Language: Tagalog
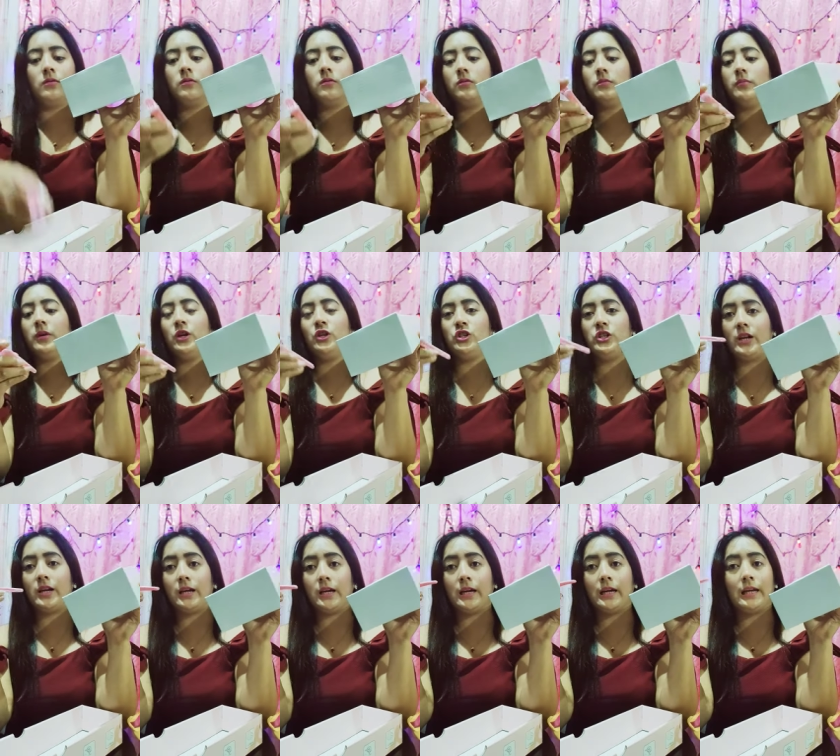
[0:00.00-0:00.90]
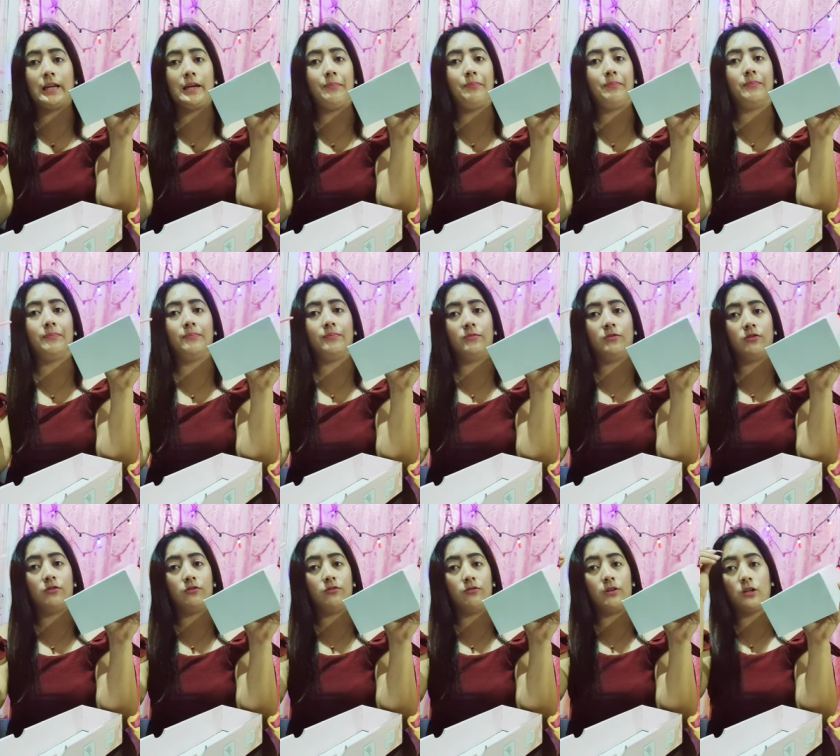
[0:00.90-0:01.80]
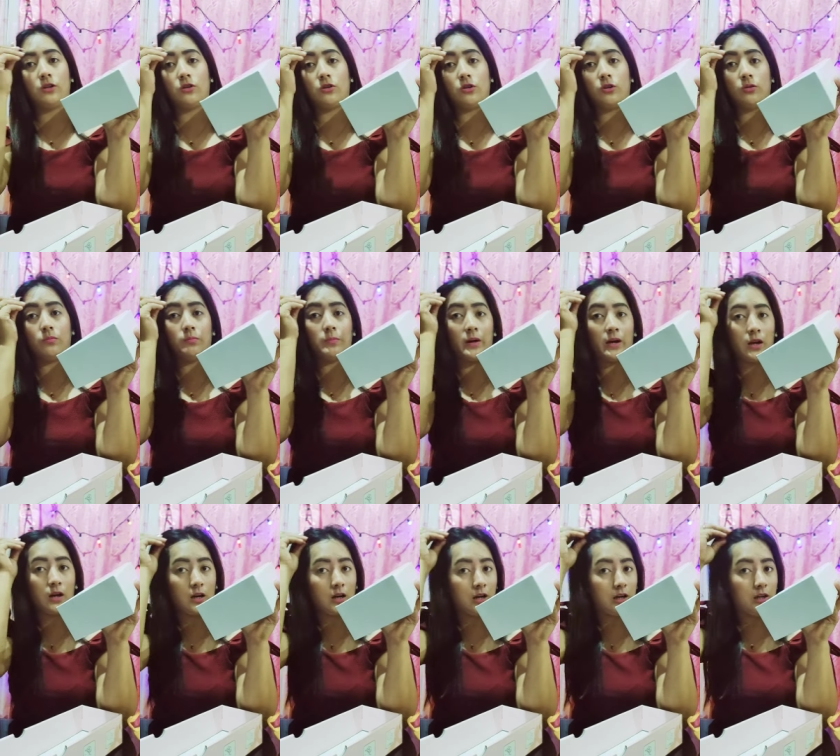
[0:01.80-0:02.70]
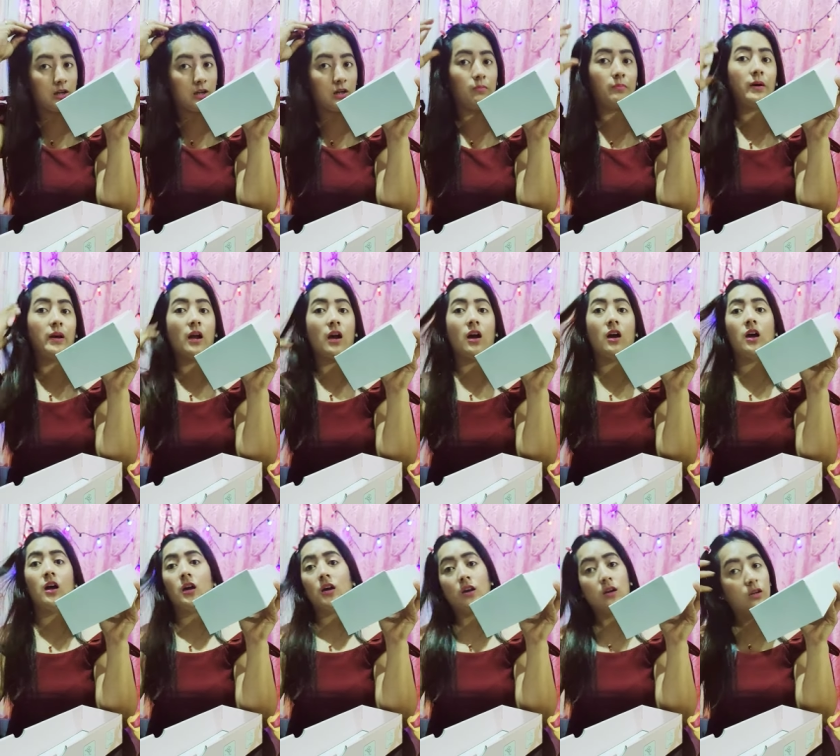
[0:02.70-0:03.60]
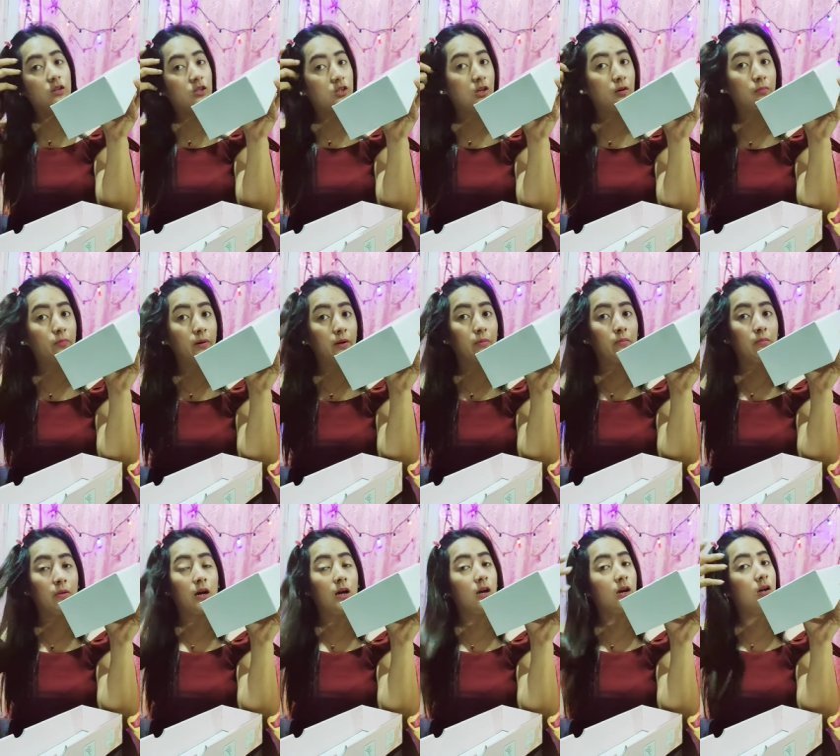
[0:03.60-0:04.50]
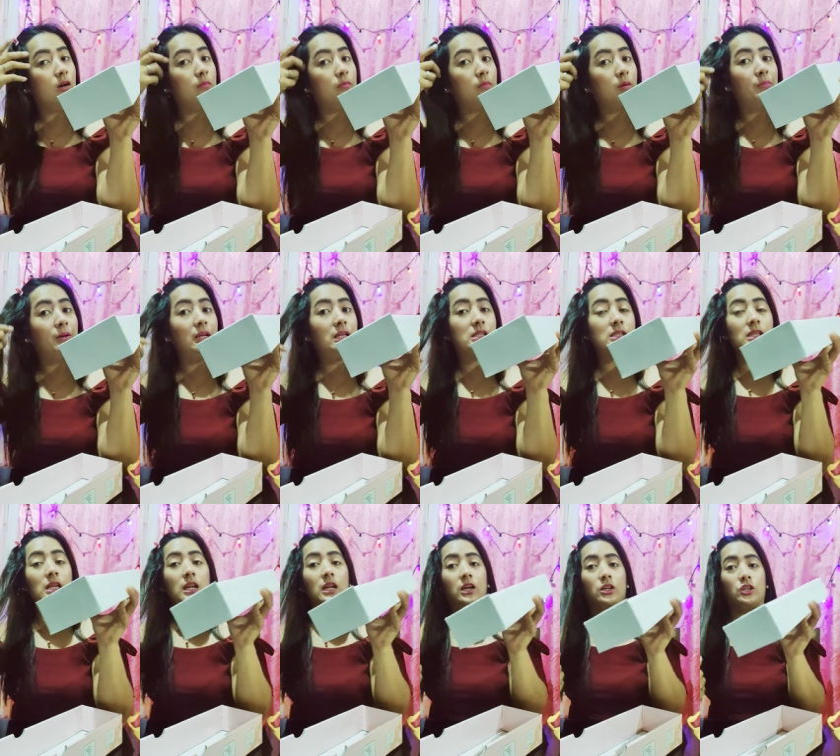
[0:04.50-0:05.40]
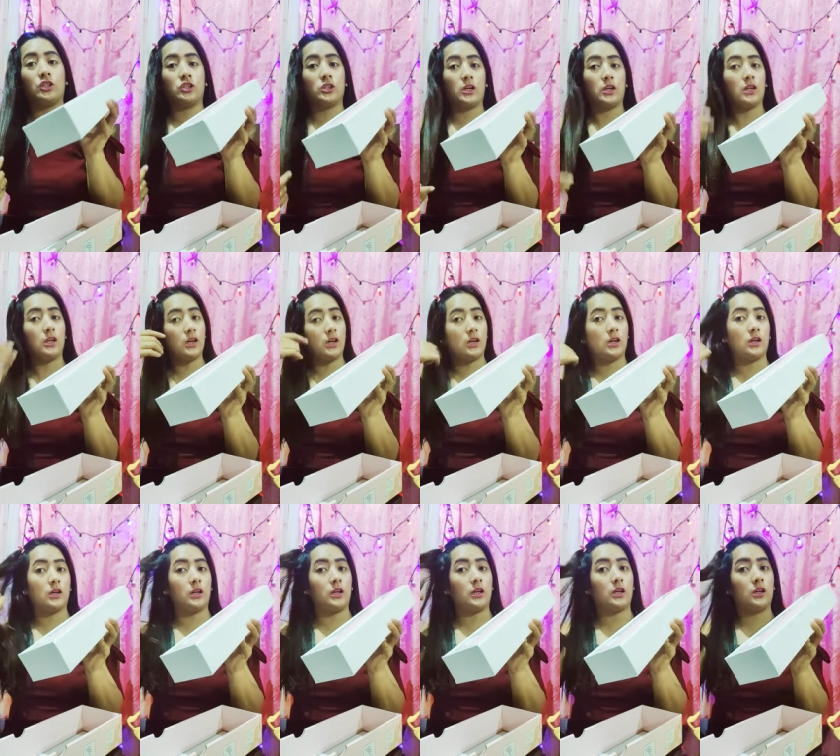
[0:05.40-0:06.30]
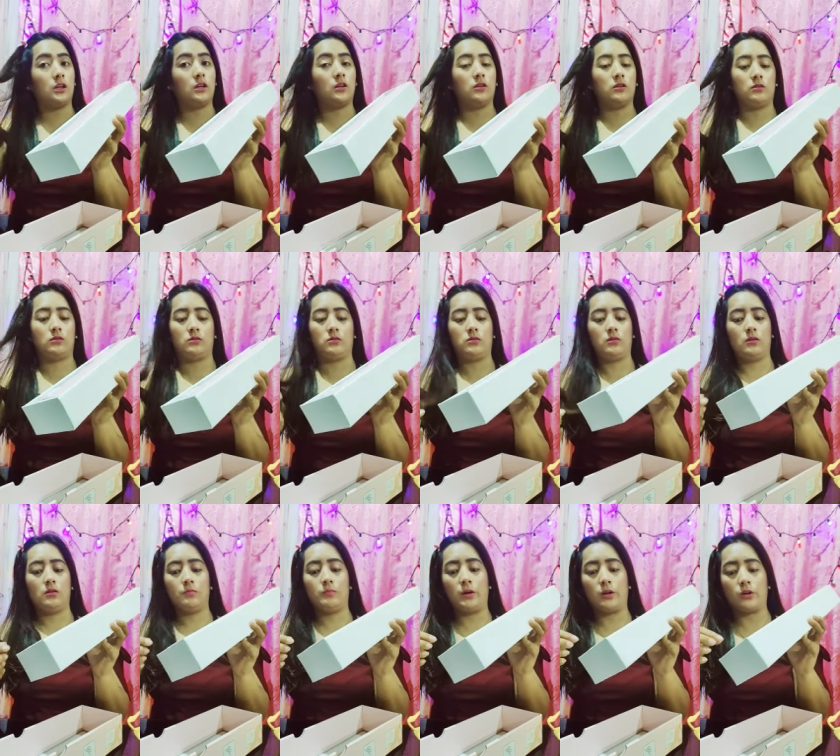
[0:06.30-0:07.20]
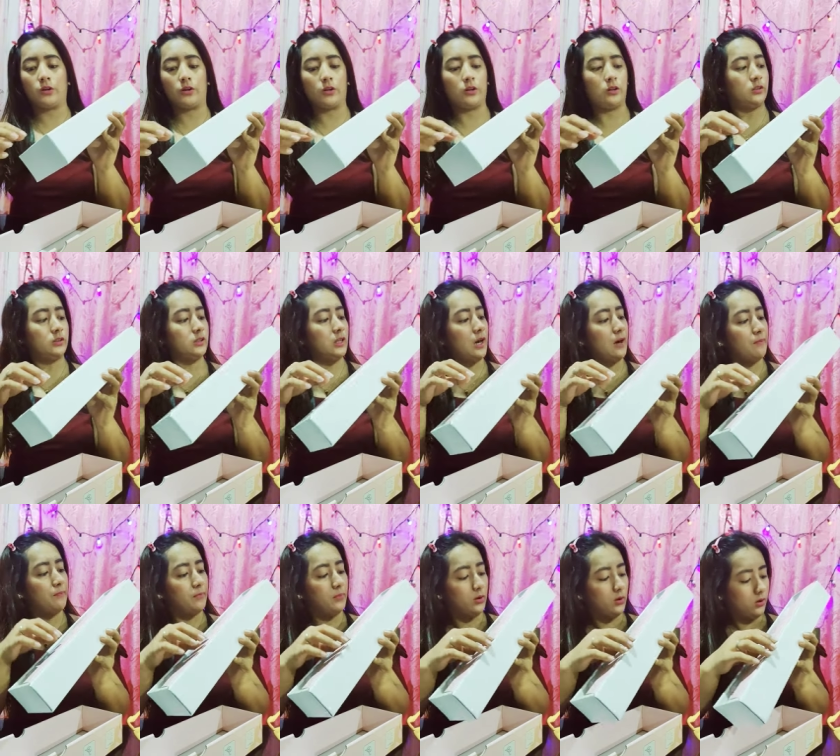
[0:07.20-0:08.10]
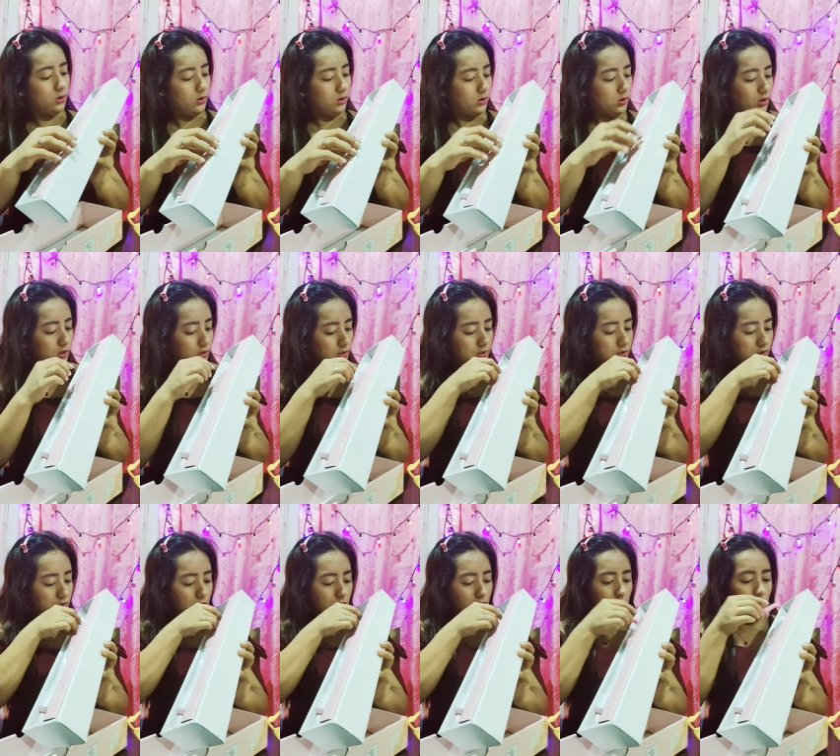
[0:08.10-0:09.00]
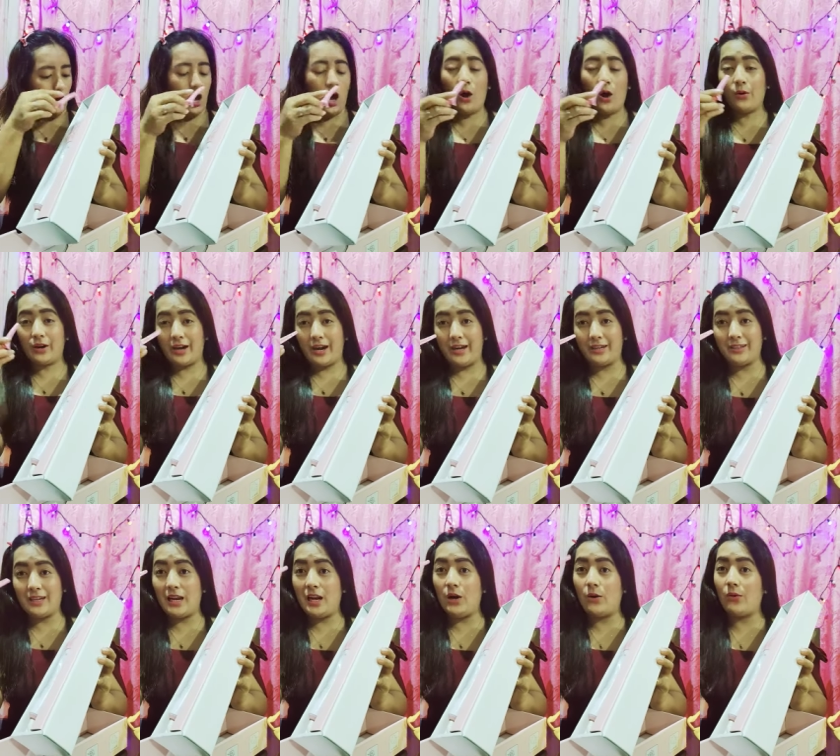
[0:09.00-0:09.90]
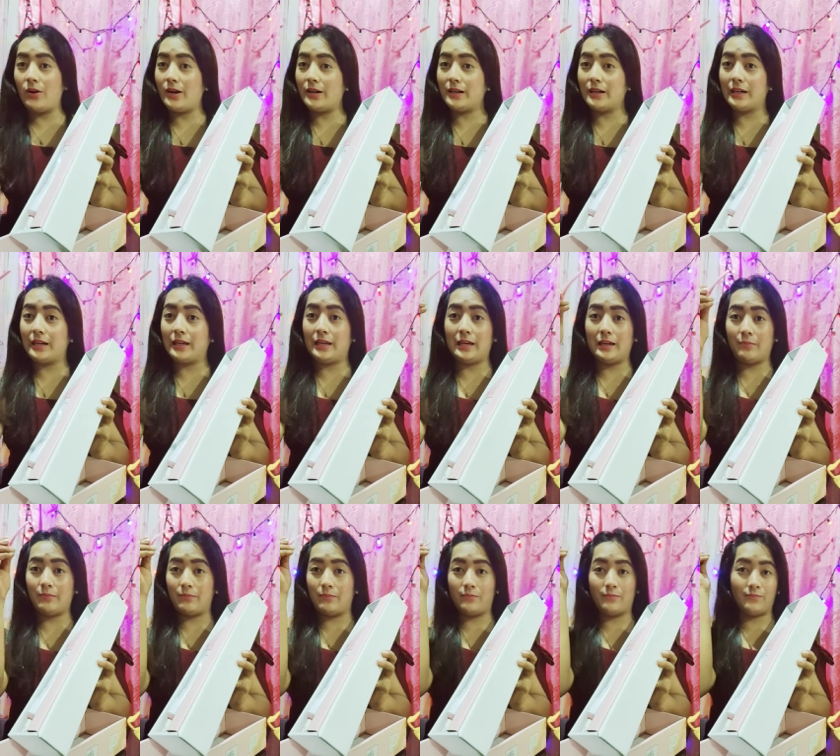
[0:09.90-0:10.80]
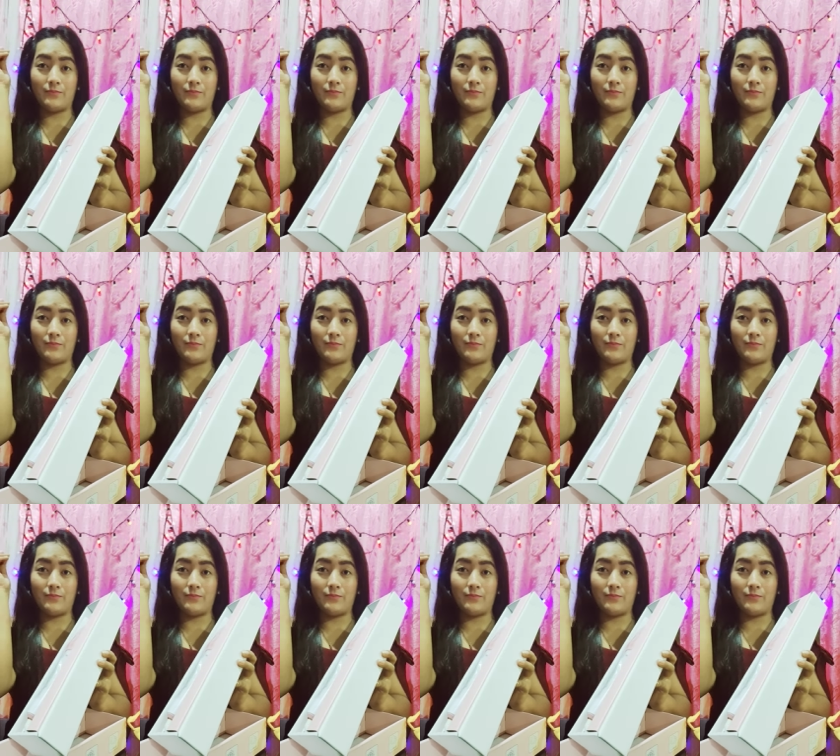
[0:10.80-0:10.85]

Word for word: Meron siyang clip. Feel ko yung para ganyan, para, syempre, ma mabilis na lang siya na pa-curl. Tapos, okay, dalawang clip.